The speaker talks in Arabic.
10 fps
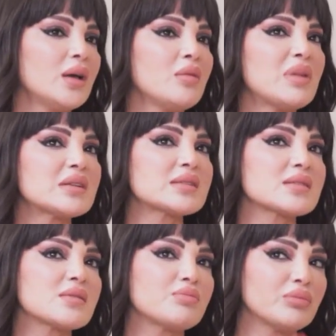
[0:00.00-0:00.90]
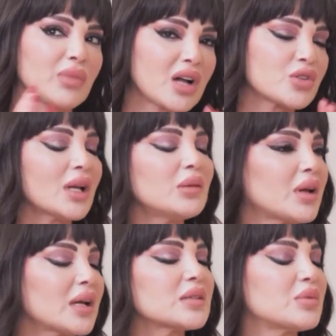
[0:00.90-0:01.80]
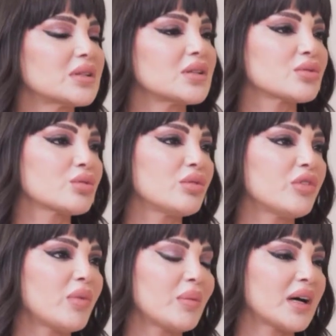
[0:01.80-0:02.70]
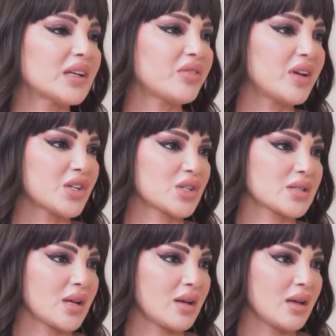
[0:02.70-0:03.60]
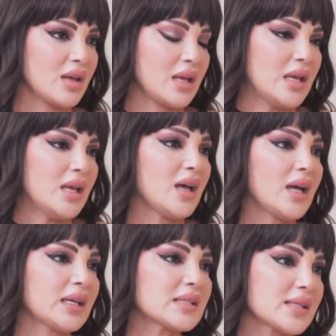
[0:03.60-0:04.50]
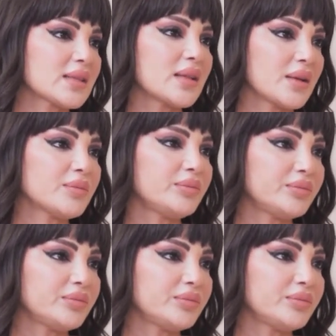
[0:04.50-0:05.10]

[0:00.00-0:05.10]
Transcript: بس عن جد مرقت بكثير ظروف ما بعرف ليش عكستني